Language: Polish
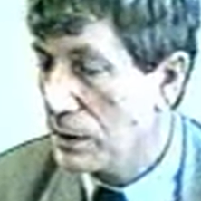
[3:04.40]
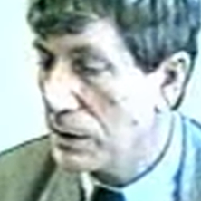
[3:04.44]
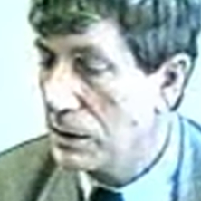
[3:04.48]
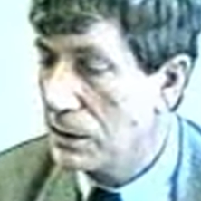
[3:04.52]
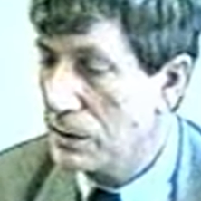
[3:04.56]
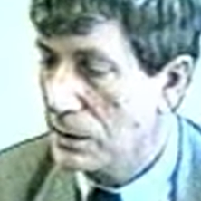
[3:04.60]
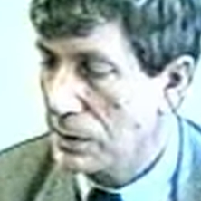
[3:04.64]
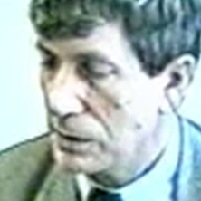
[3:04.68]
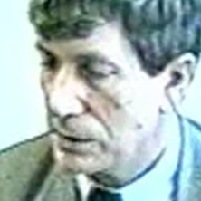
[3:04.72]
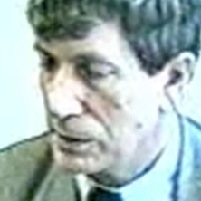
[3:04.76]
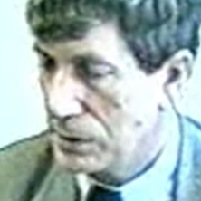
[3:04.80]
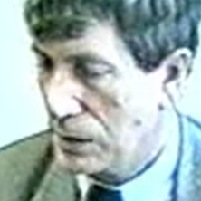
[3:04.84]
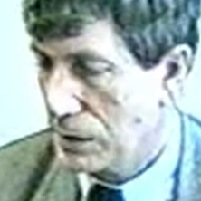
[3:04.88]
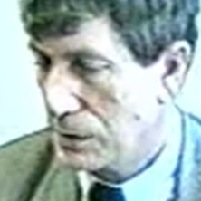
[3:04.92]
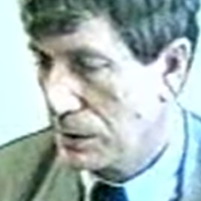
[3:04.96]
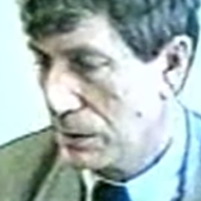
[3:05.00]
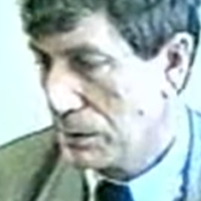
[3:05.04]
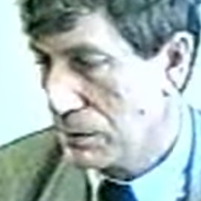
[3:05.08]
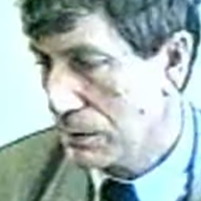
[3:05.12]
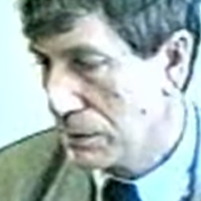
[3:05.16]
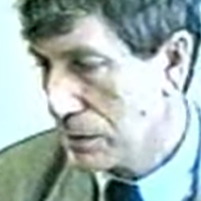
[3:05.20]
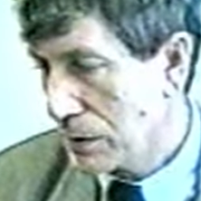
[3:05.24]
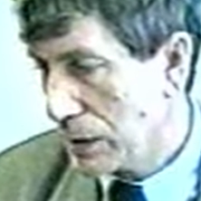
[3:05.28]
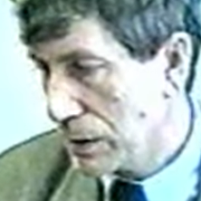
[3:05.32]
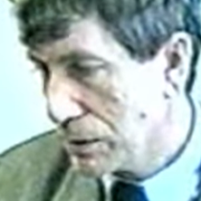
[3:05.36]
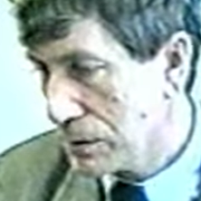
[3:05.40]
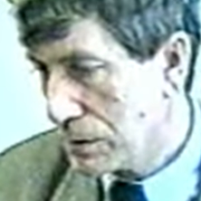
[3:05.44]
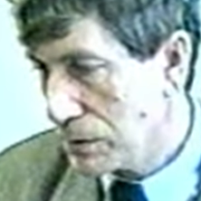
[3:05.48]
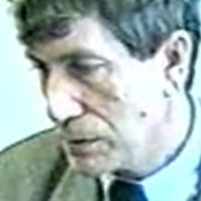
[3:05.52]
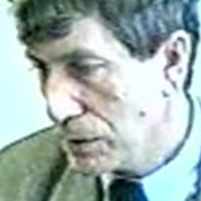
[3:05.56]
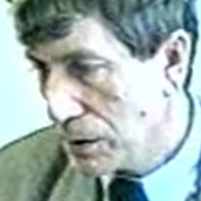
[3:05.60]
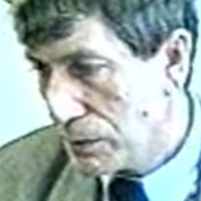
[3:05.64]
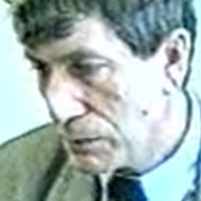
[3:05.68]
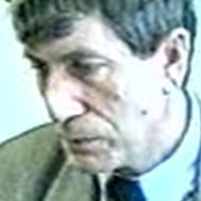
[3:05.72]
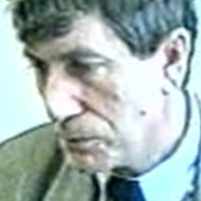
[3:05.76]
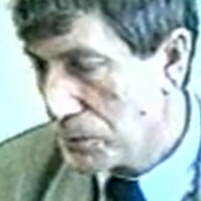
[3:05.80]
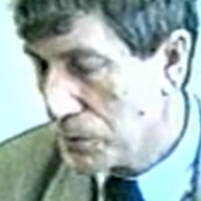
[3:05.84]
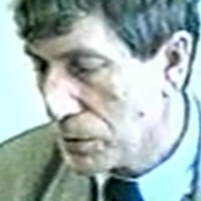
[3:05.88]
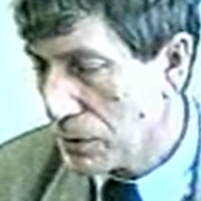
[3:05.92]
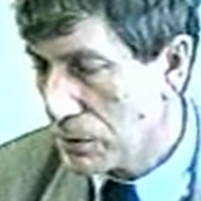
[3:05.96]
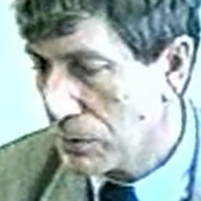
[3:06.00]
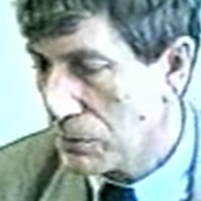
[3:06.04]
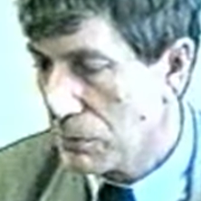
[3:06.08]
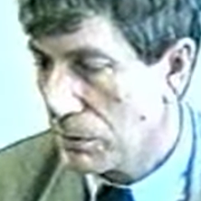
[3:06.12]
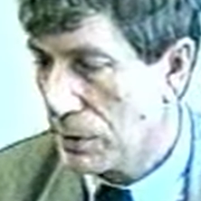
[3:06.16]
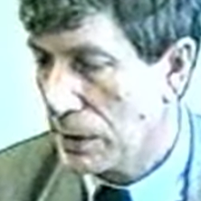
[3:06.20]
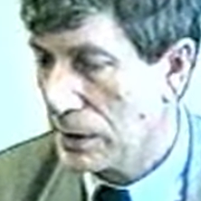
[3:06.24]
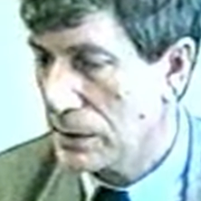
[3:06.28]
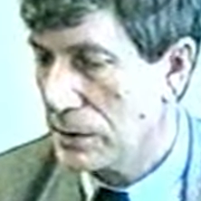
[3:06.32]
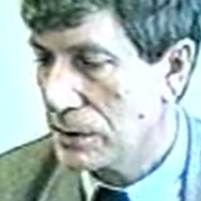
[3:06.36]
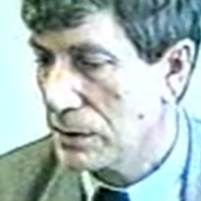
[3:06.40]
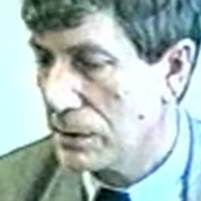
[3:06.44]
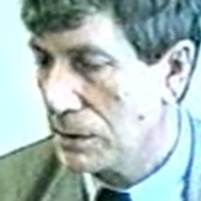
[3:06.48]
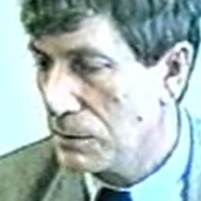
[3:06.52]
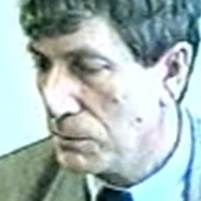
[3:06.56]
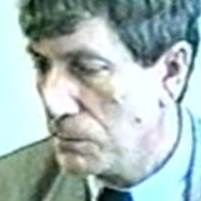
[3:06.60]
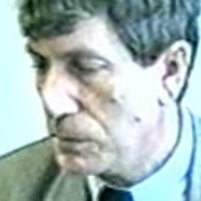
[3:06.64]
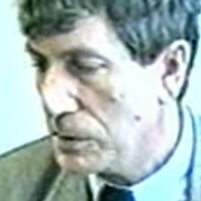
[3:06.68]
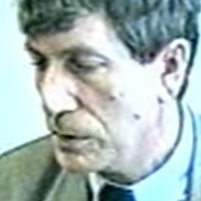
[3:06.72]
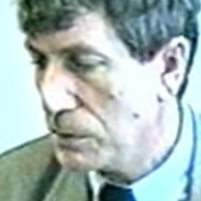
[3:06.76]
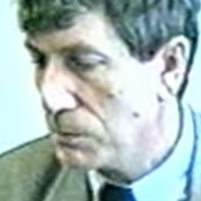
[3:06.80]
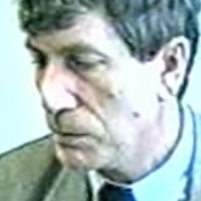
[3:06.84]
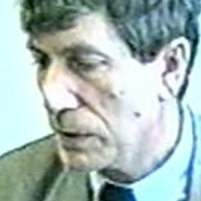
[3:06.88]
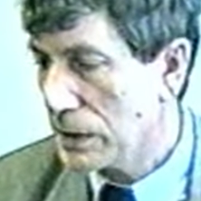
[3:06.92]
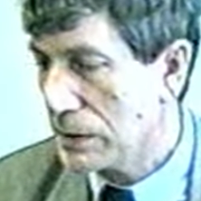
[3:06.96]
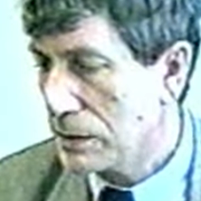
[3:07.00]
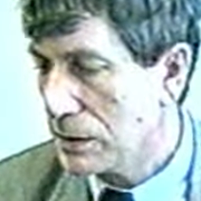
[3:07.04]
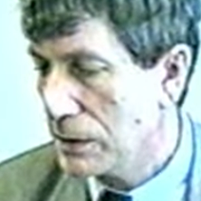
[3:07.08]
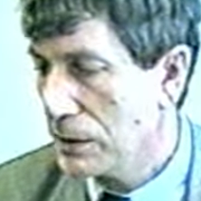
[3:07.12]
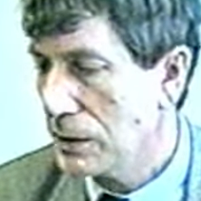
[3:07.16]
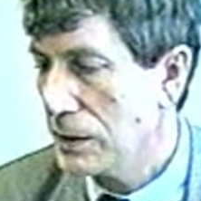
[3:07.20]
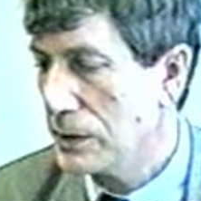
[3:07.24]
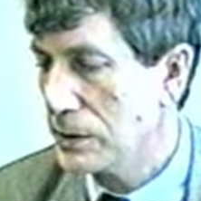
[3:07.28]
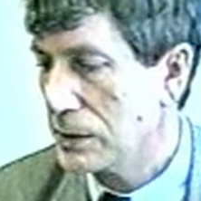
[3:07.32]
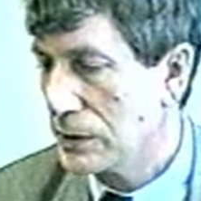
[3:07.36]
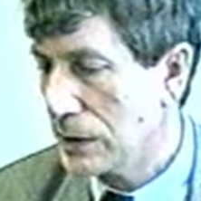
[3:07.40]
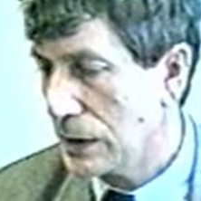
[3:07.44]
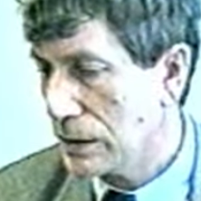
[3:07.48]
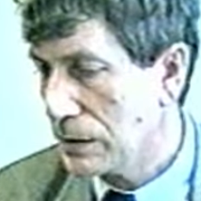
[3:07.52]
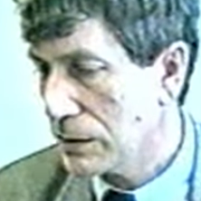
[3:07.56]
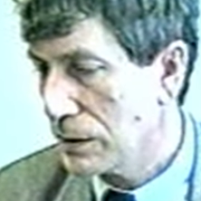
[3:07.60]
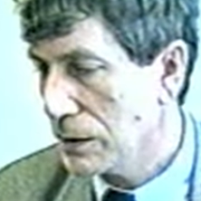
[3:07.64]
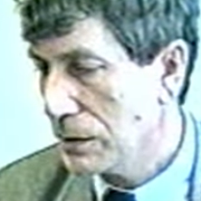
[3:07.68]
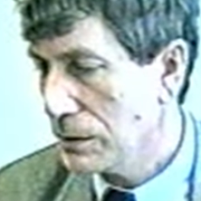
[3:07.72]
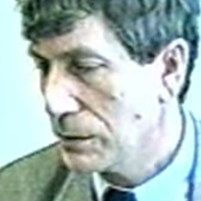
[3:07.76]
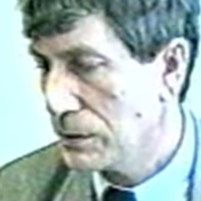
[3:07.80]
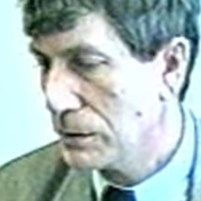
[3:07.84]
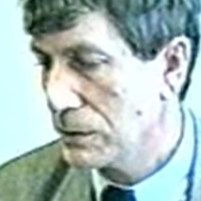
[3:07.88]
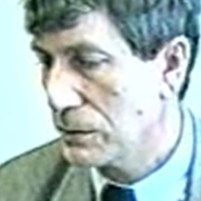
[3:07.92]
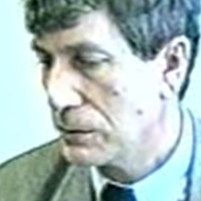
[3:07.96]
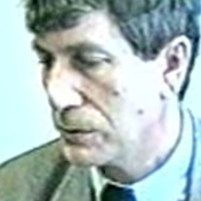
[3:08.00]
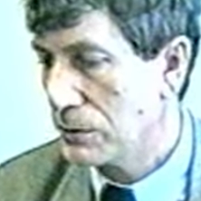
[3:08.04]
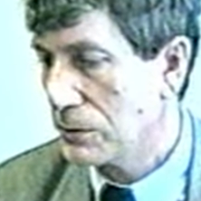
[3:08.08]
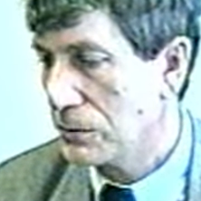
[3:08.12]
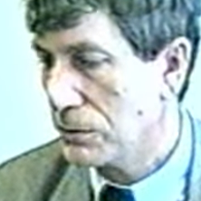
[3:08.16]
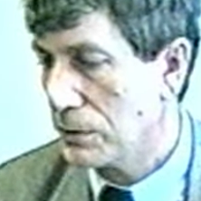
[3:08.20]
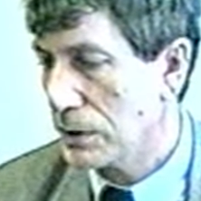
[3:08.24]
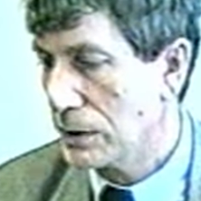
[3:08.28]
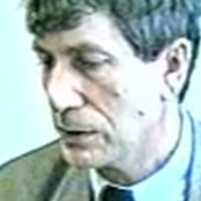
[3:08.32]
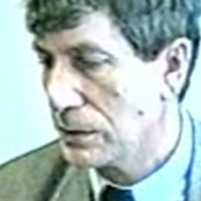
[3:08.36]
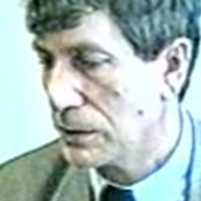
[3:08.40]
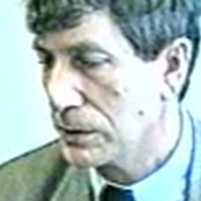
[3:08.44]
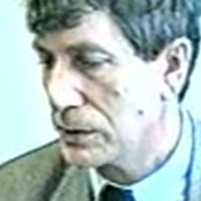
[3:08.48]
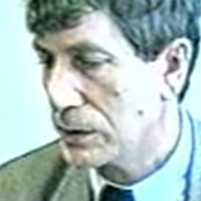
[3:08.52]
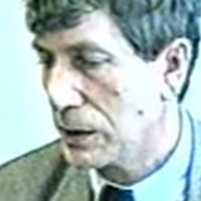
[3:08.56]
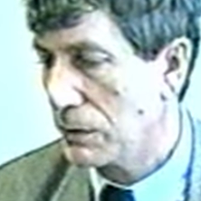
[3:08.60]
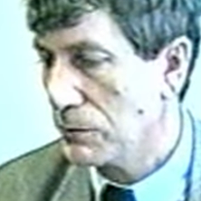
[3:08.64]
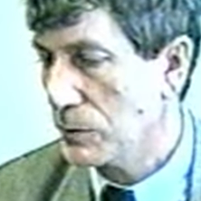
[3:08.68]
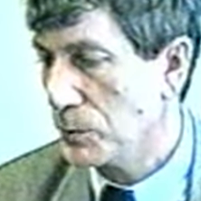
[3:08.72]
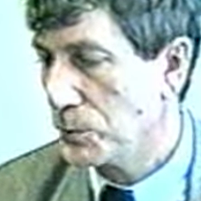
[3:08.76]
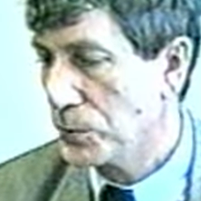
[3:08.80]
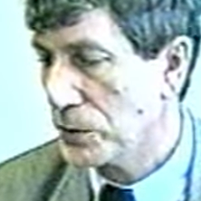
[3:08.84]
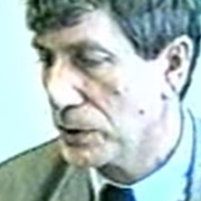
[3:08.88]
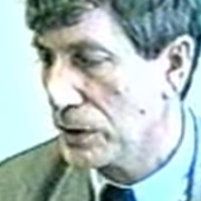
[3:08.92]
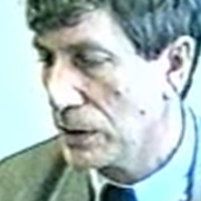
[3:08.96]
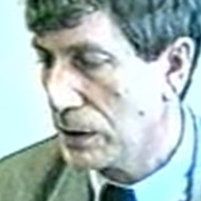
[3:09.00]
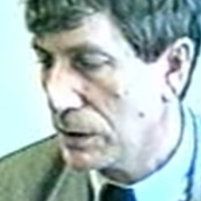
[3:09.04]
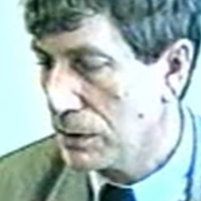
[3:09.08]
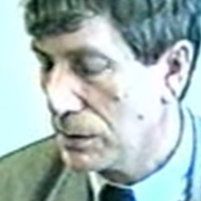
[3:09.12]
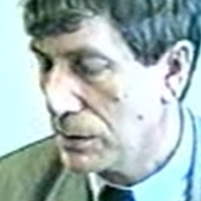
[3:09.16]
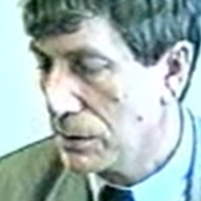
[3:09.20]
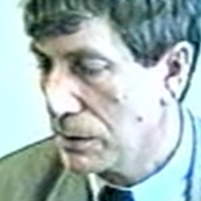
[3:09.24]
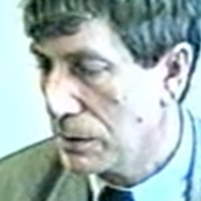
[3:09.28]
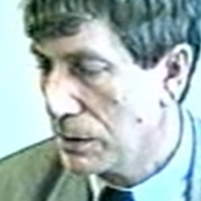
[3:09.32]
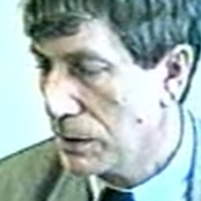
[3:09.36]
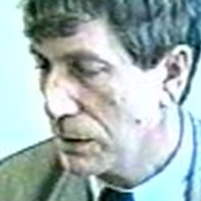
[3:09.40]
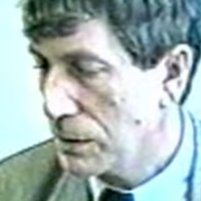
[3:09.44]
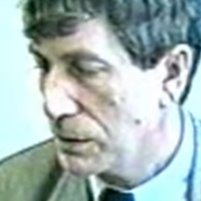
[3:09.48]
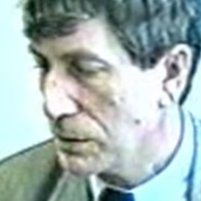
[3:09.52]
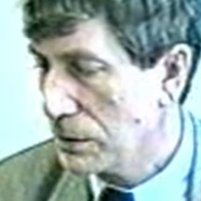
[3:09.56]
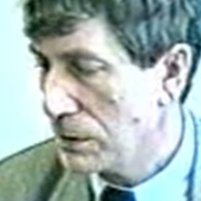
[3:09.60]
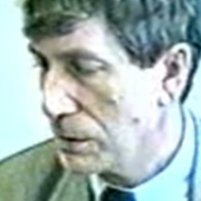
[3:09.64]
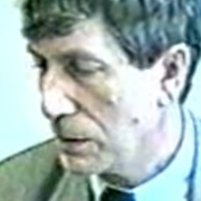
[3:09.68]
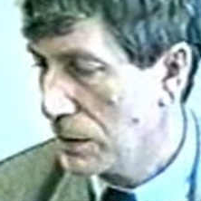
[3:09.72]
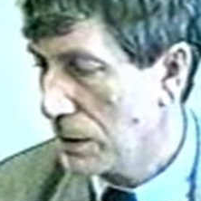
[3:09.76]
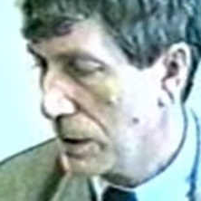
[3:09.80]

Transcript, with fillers: innych zadań. To znaczy nie wiem, czy któraś z gmin ma tyle zadań, które zostały przyjęte,